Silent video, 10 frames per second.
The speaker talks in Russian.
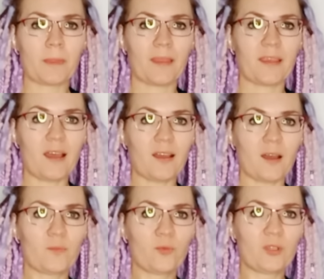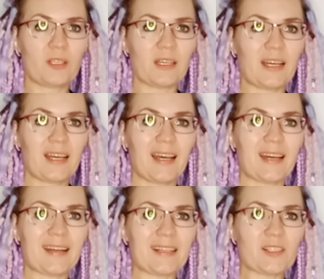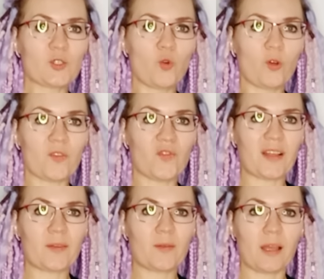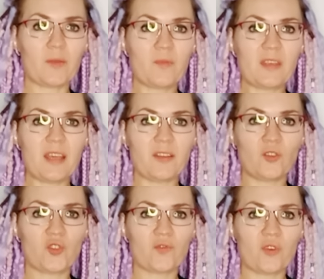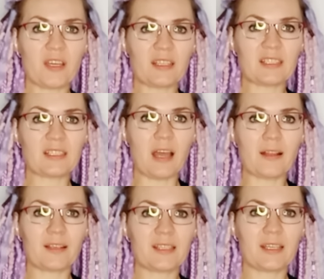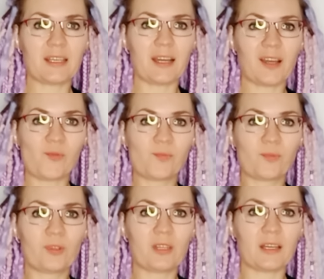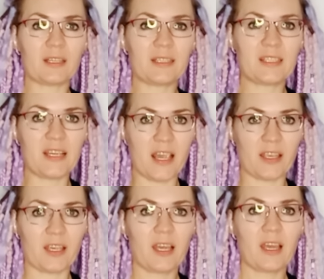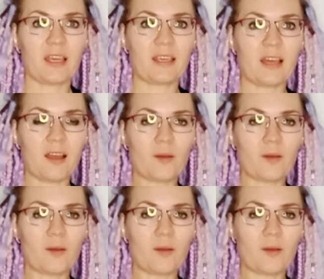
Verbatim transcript: я как будто разорван, от меня ничего не осталось, я как будто тень, я как